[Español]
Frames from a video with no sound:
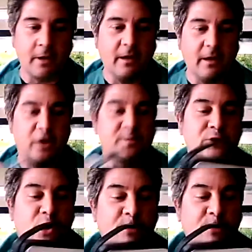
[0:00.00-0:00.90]
En los medios
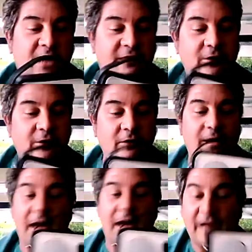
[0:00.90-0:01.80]
de comunicación,
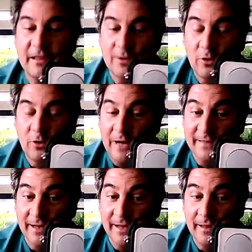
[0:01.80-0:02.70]
la radio, la
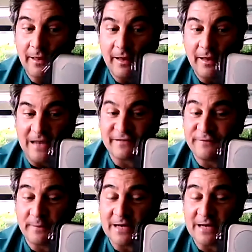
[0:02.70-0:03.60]
tele, las
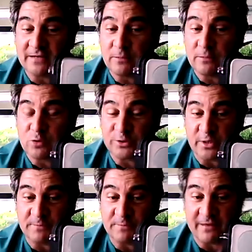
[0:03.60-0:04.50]
enfermeras tenemos nuestro
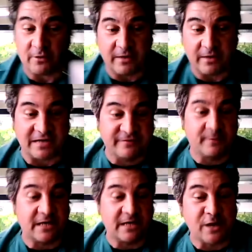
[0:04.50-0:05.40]
espacio y las
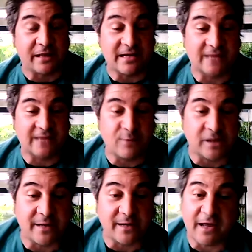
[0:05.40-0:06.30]
enfermeras neonatales tenemos que
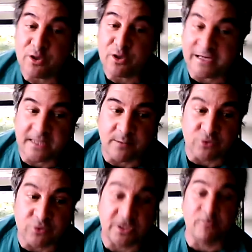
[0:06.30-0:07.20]
hablar de aquello que
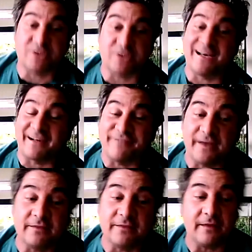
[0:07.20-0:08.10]
sabemos, tenemos que ser el
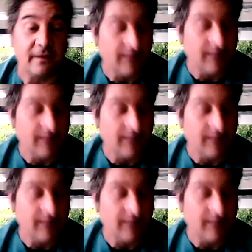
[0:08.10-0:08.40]
referente